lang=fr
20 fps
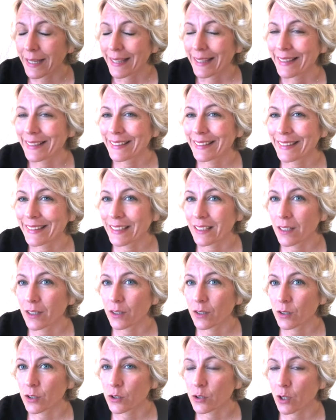qui,
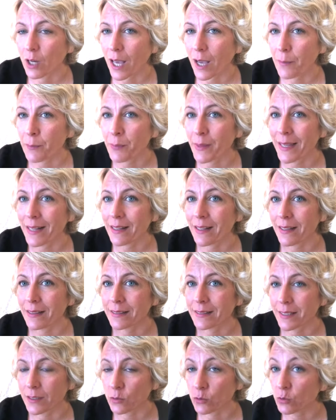euh, je le rappelle,
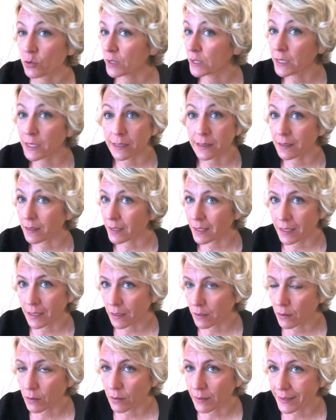cet outil est
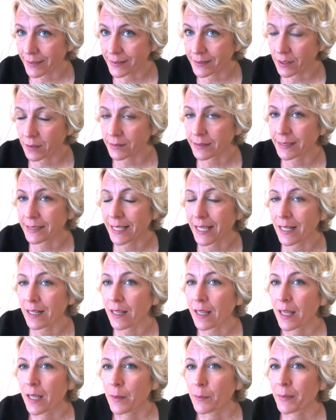euh,
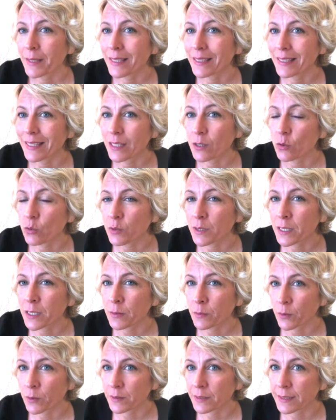essentiel, mais qui est
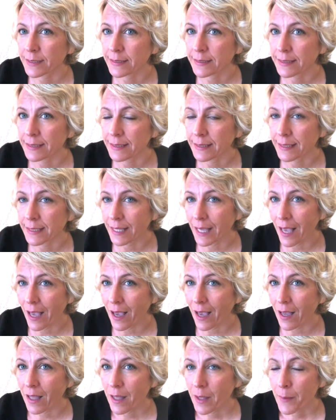uniquement destiné
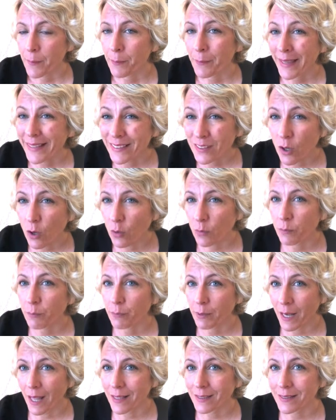à mettre en
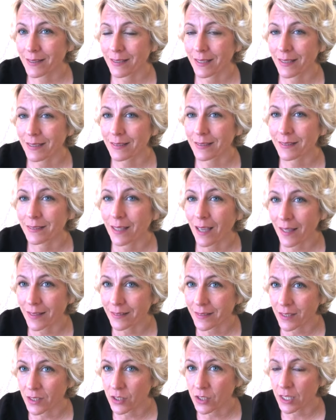place les
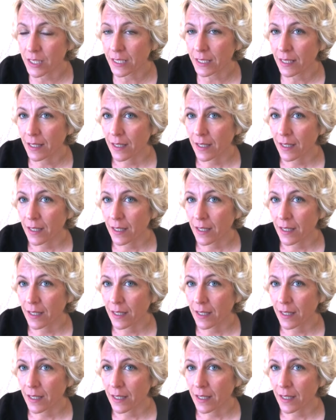stratégies